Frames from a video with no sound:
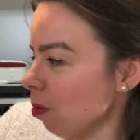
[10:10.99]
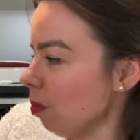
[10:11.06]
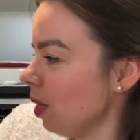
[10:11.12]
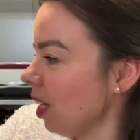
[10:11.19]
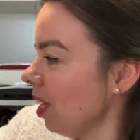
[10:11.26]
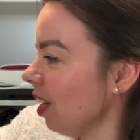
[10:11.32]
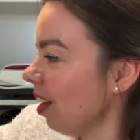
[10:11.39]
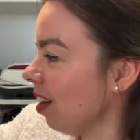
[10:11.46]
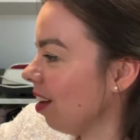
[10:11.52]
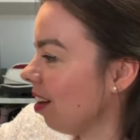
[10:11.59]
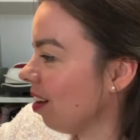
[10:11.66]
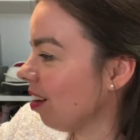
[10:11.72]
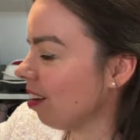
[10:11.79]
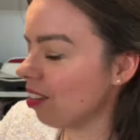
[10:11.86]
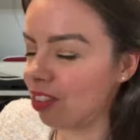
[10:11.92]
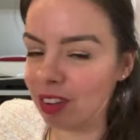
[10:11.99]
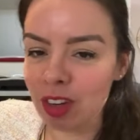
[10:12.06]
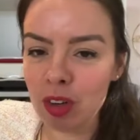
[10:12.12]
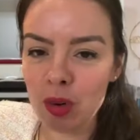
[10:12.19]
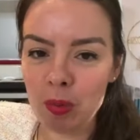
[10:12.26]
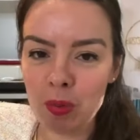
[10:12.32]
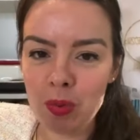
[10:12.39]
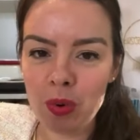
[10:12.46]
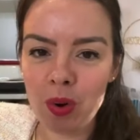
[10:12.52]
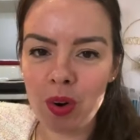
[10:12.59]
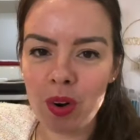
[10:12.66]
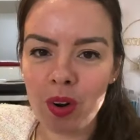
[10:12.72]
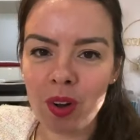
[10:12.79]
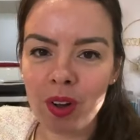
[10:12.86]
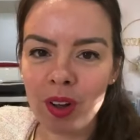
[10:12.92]
mais c'est vrai que
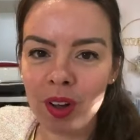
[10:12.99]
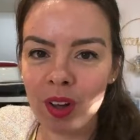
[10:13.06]
pour